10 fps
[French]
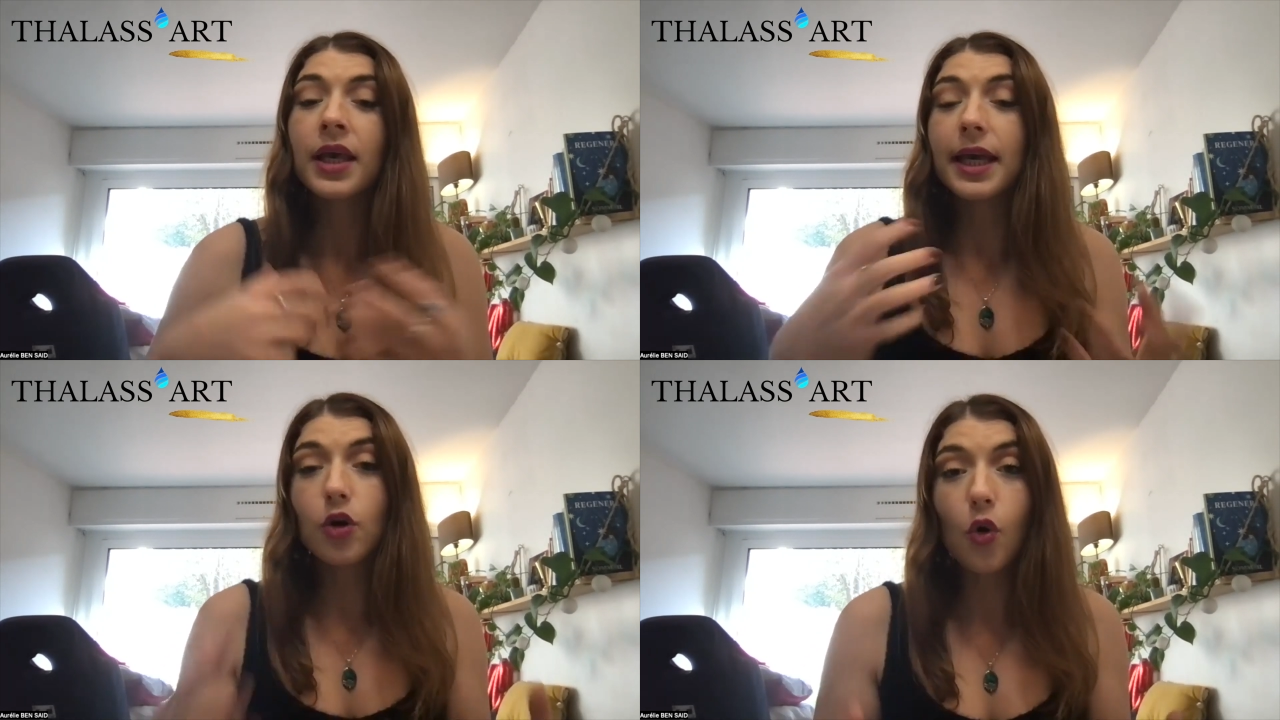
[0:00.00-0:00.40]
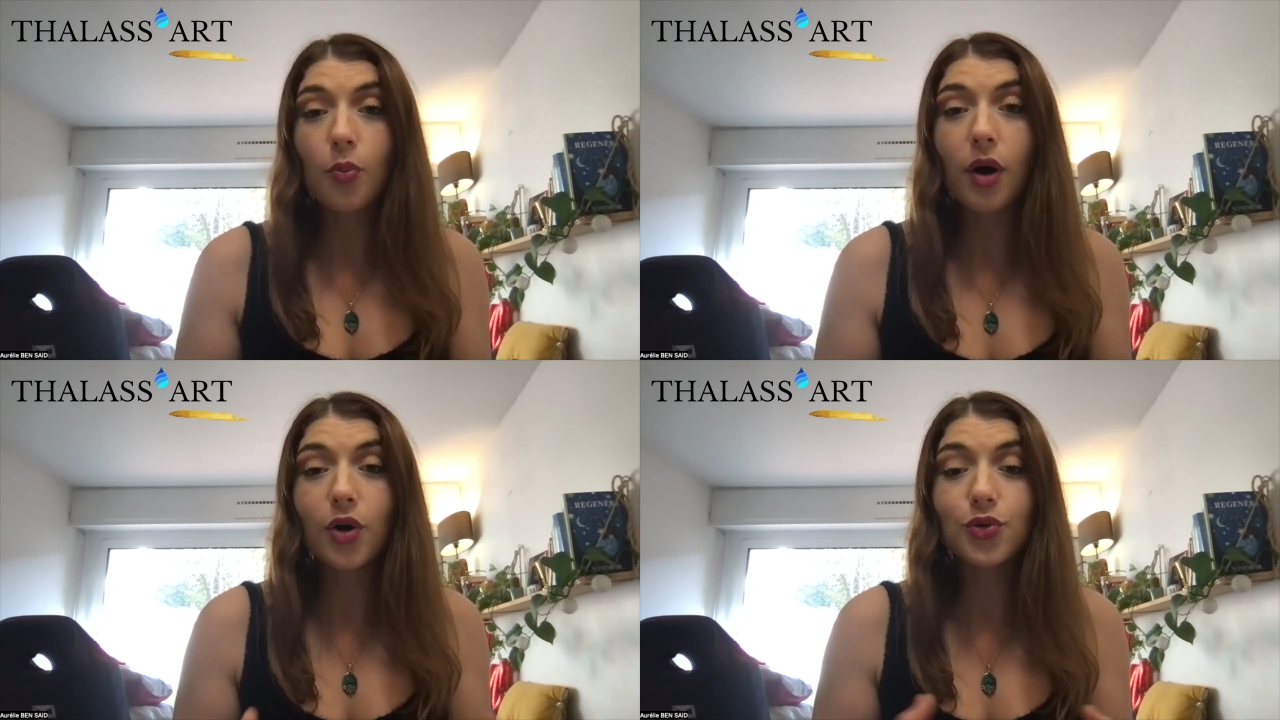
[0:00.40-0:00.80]
Et
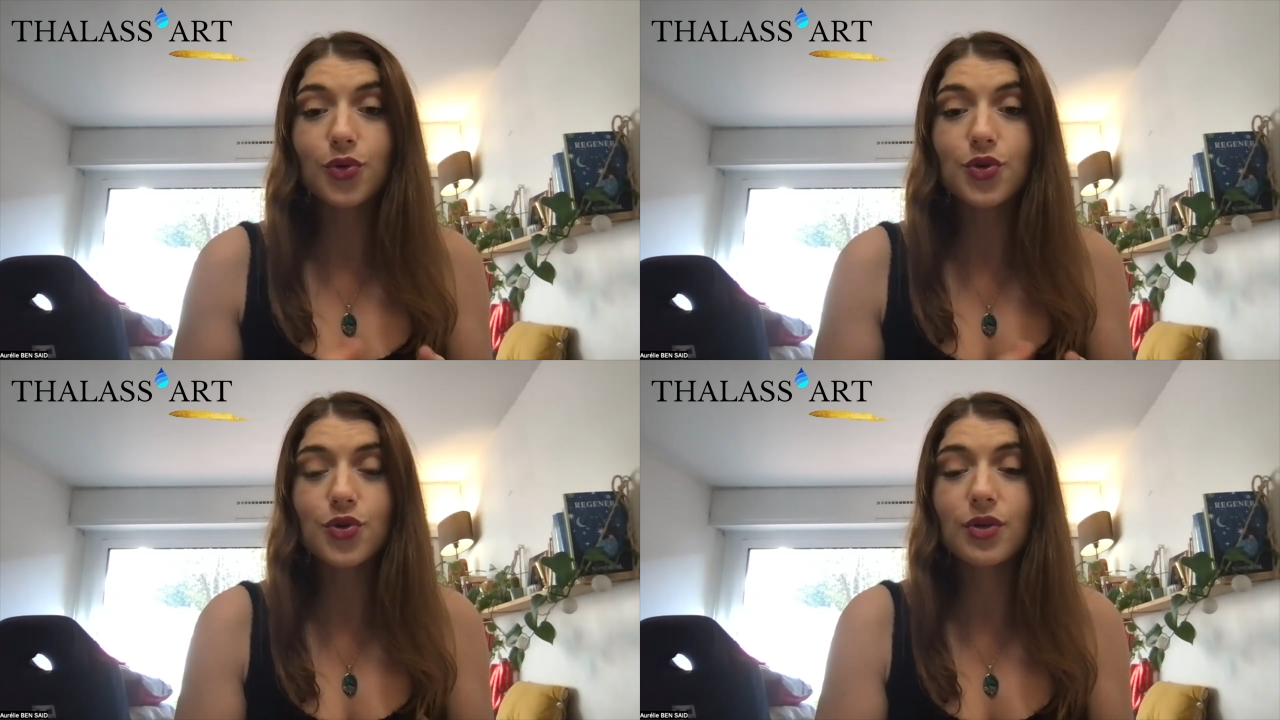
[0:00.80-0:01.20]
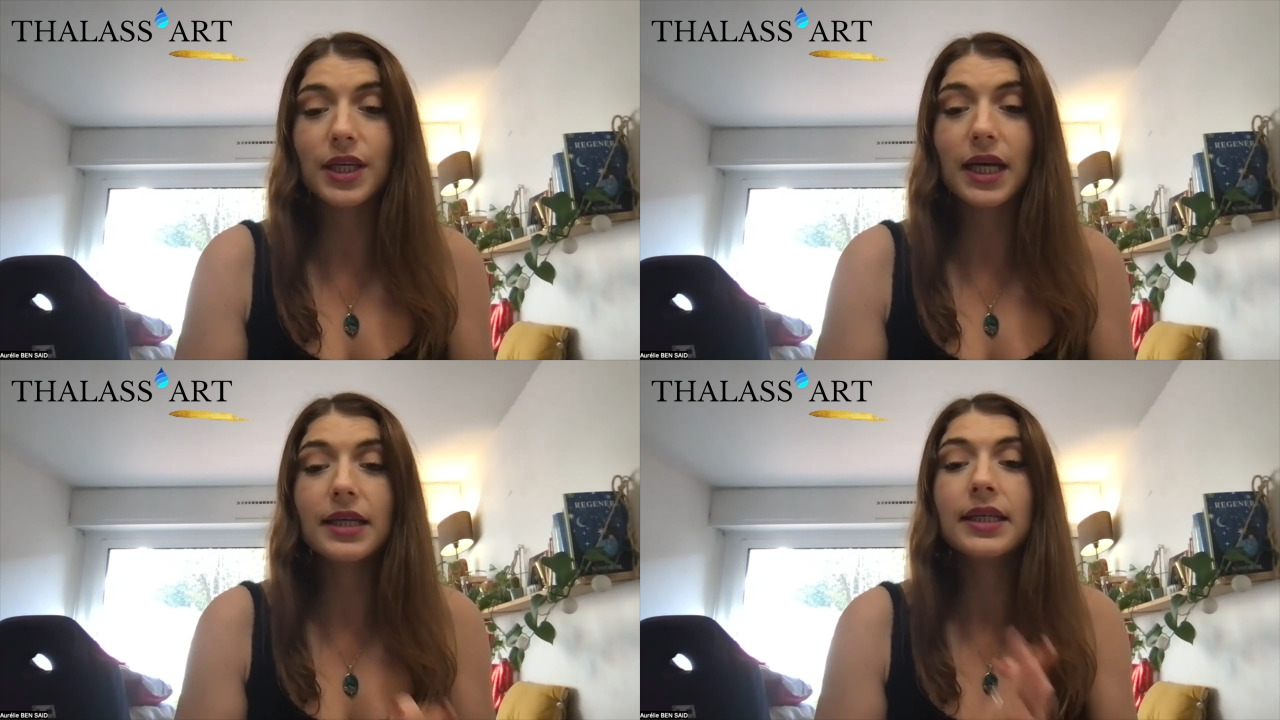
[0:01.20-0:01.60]
comprendre ce
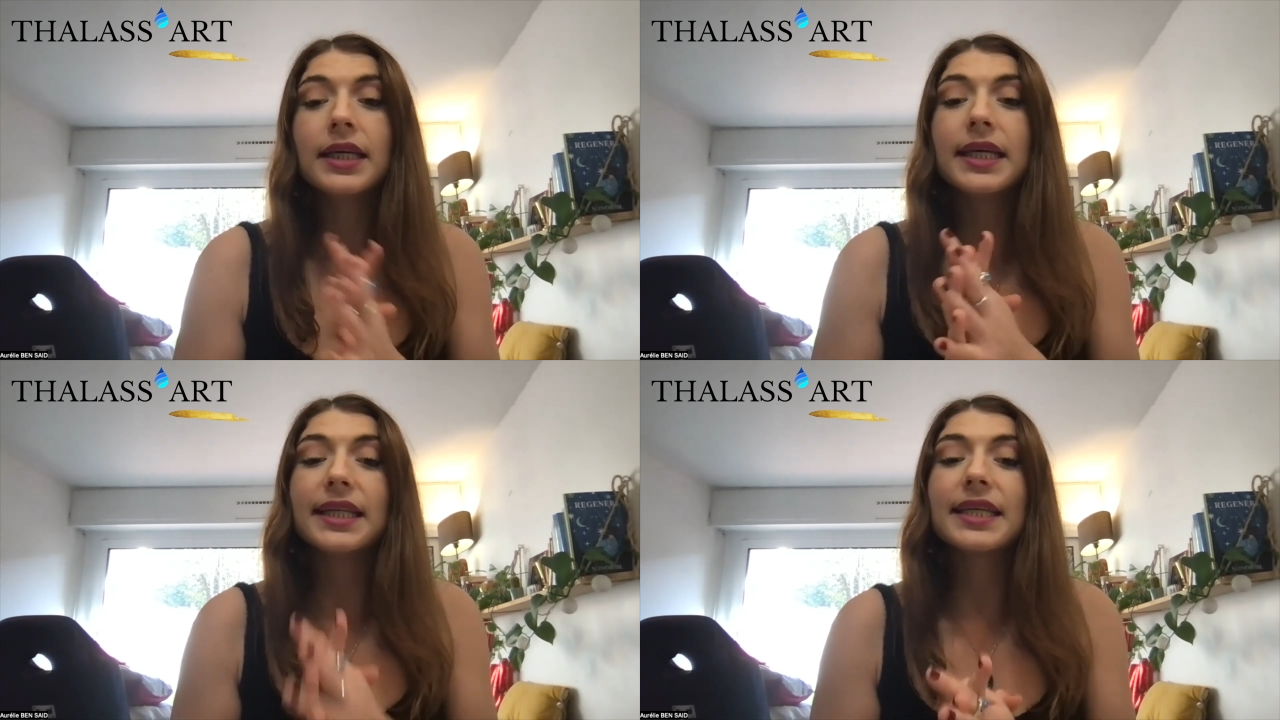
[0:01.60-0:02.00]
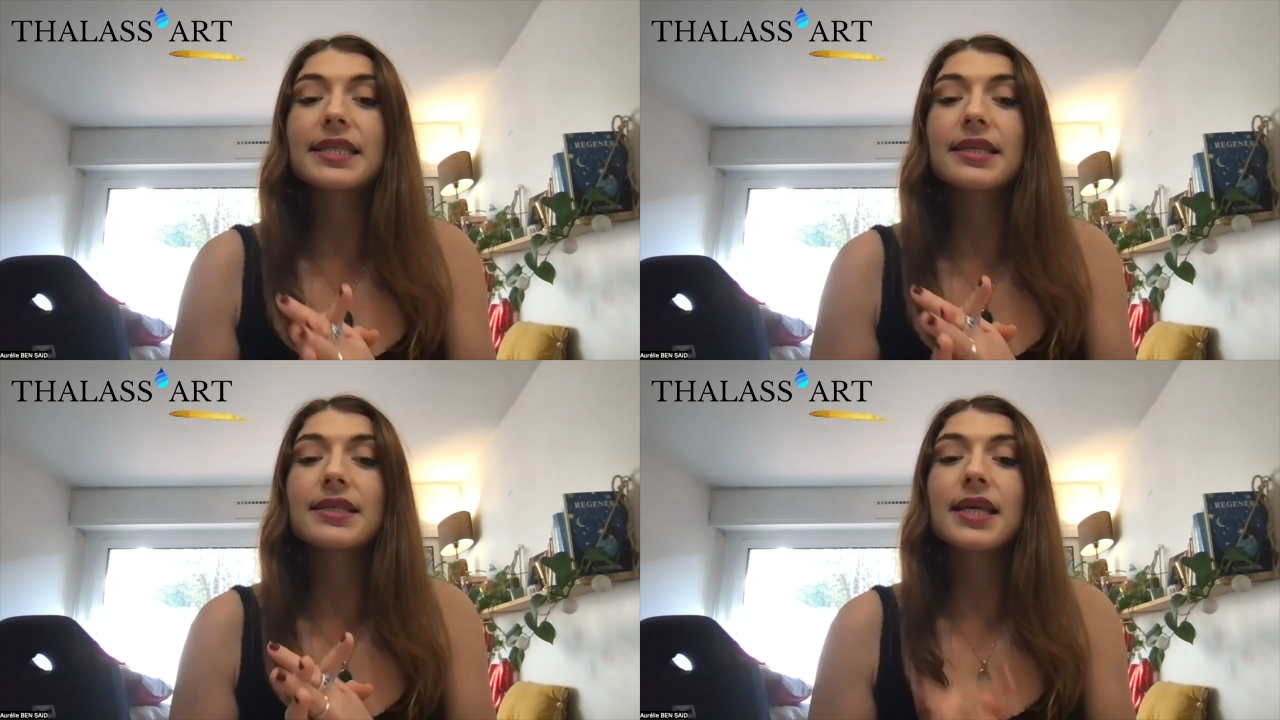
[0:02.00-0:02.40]
lien est
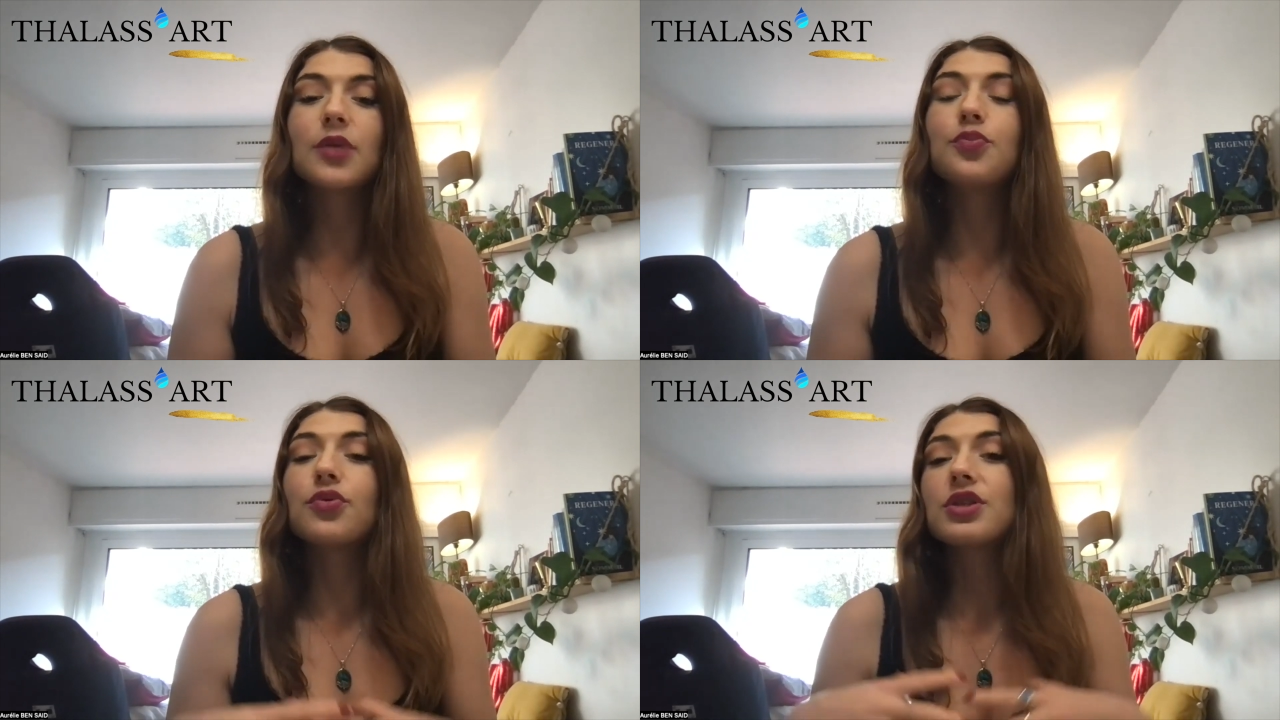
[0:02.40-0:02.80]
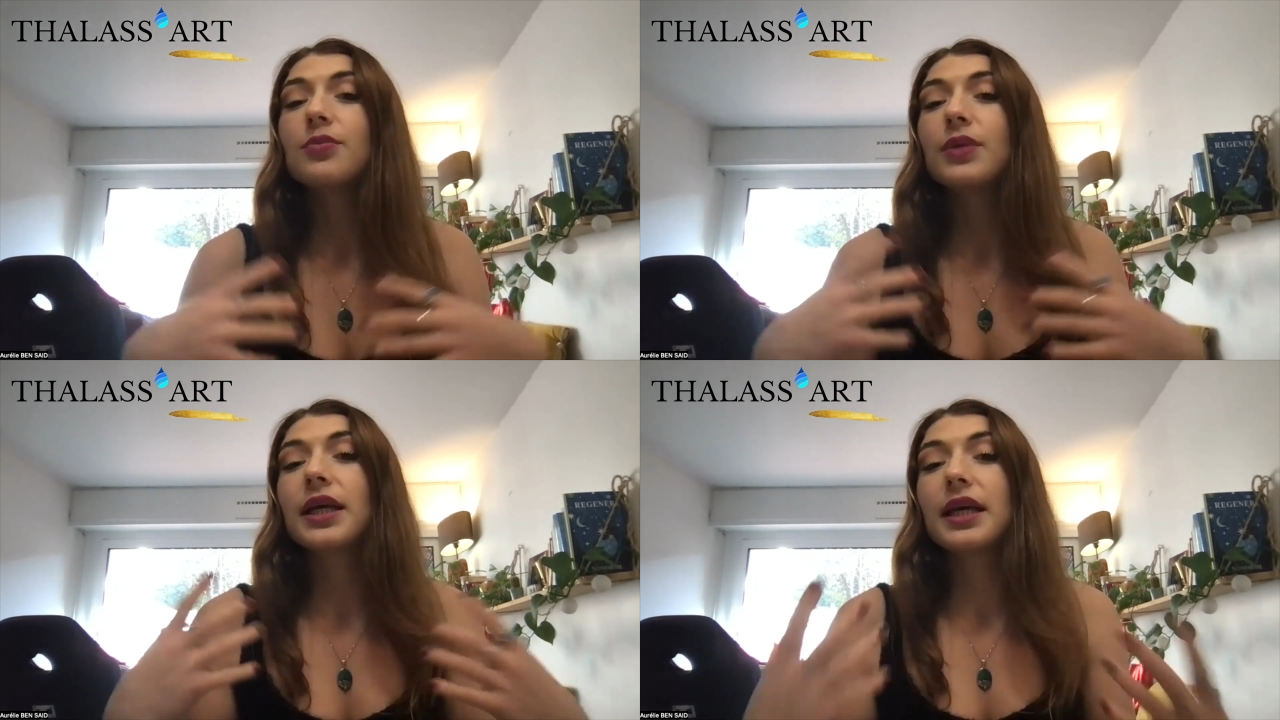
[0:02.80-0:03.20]
essentiel pour
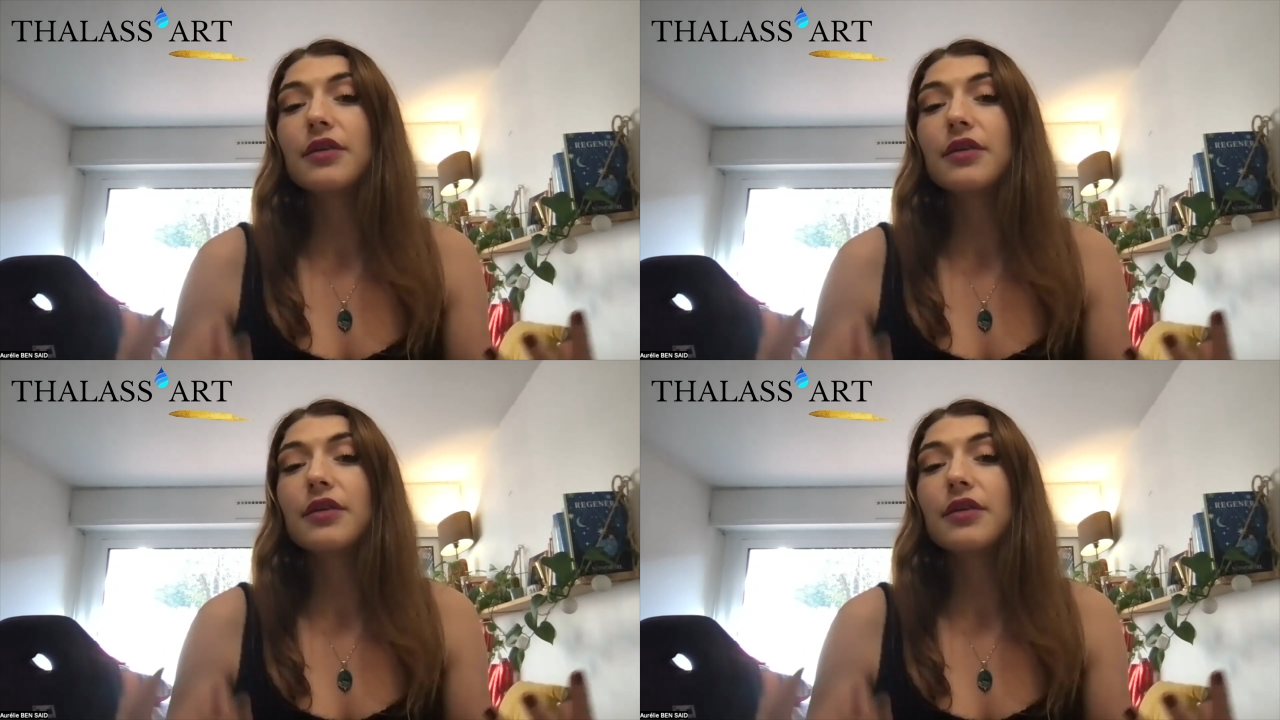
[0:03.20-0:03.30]
cibler